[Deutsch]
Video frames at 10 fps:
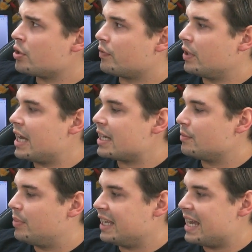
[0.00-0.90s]
ist auf den
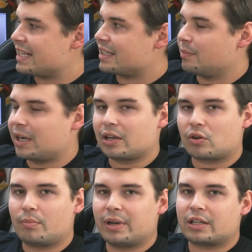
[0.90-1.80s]
ersten Blick erst einmal
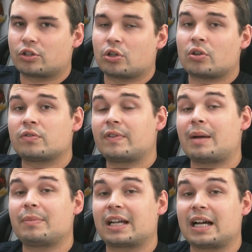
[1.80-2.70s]
komplett geschlossen. Wir
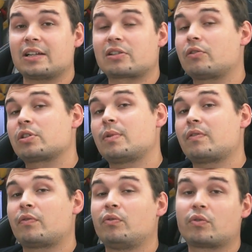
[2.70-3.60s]
haben hier keine Slots mehr
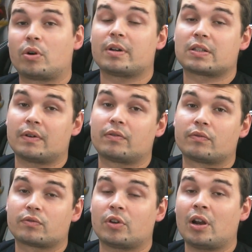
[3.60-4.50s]
für
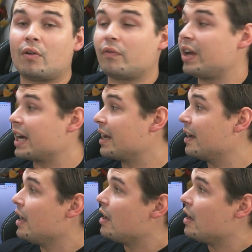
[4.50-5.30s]
5,25 Zoll Laufwerke.